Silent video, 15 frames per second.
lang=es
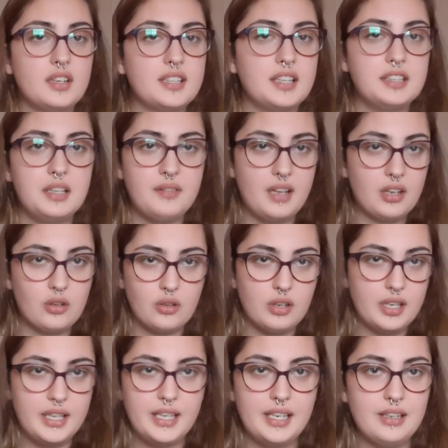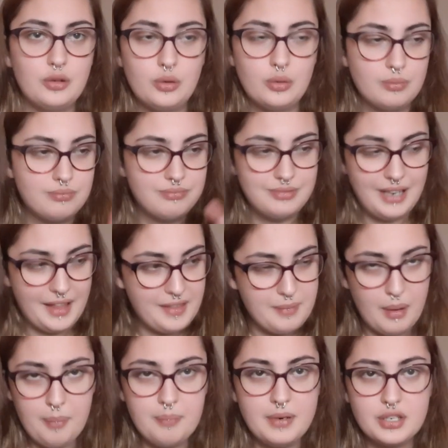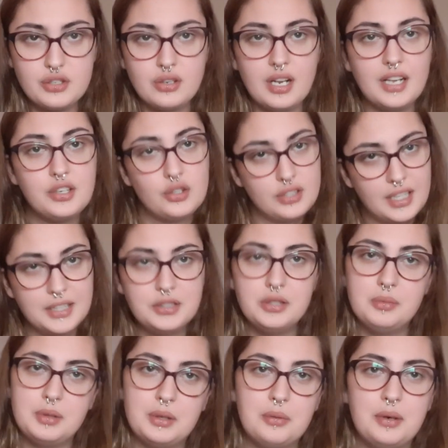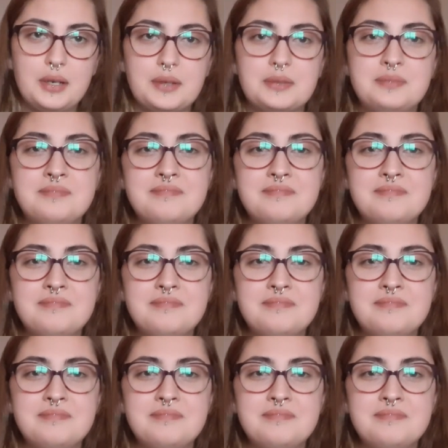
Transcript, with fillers: bastante bien, con él, las demás personas no tanto, pero bueno,